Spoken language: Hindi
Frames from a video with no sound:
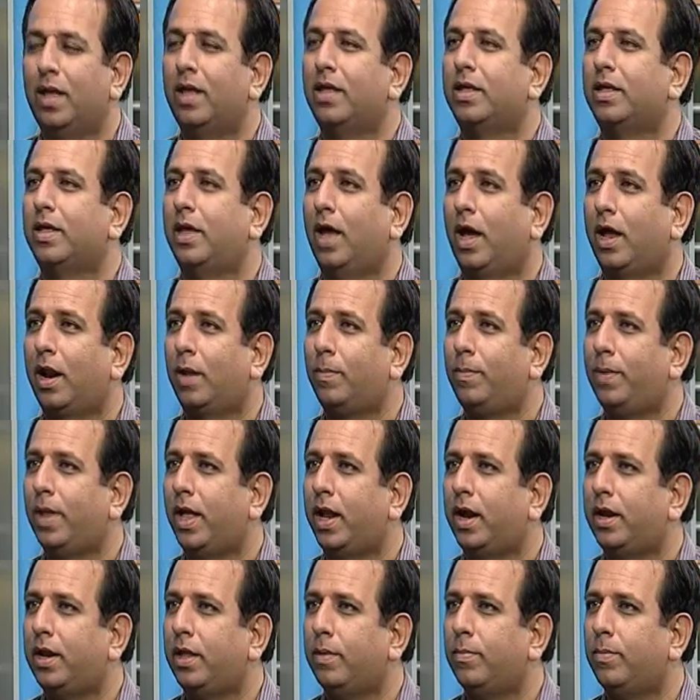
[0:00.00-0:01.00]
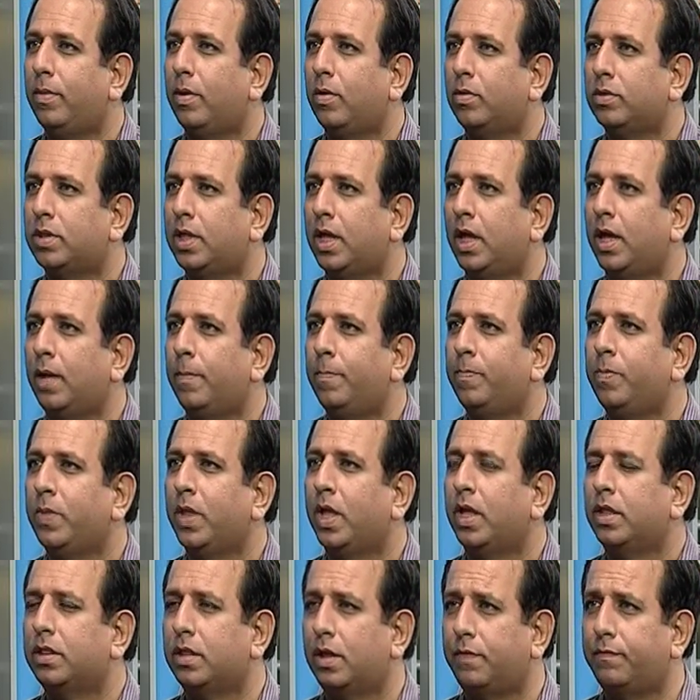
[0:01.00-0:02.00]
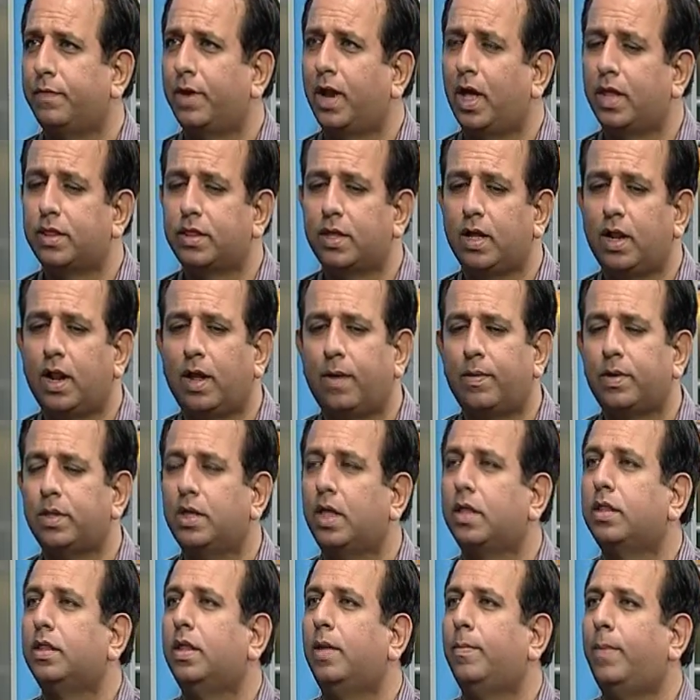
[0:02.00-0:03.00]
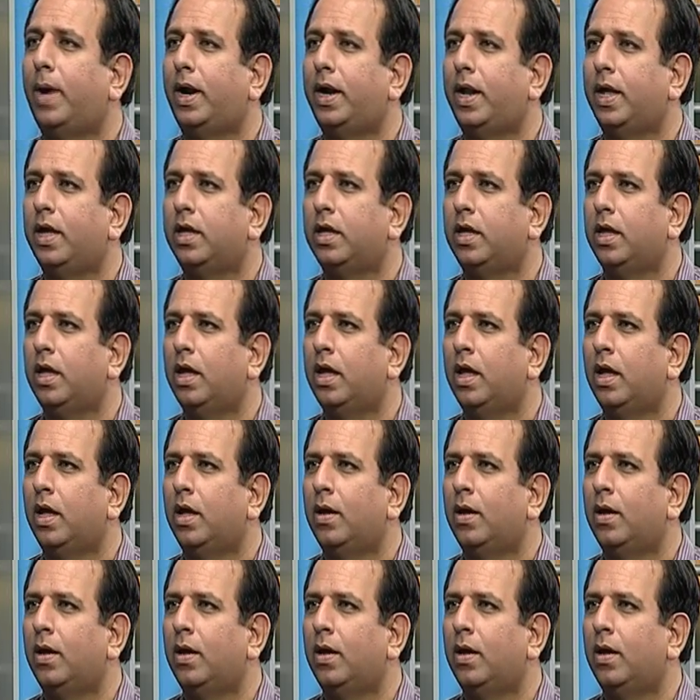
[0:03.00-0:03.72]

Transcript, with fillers: ग्यारह प्लेयर टीम में होते हैं सरफराज के अलावा दस ने बैटिंग की